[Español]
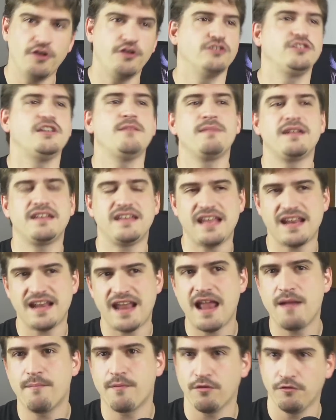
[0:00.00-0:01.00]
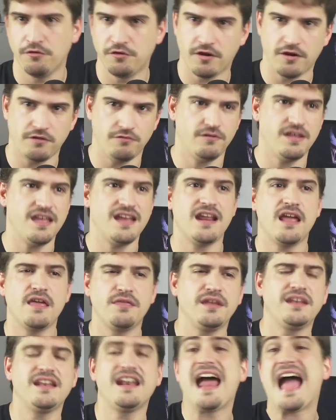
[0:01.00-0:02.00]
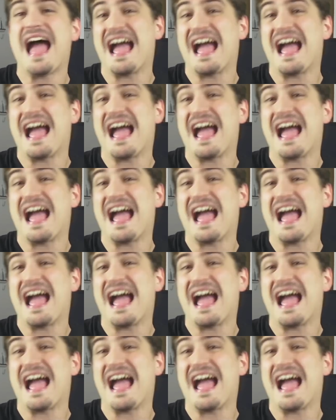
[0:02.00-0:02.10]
No siempre tienes el producto que tú quieres, etcétera.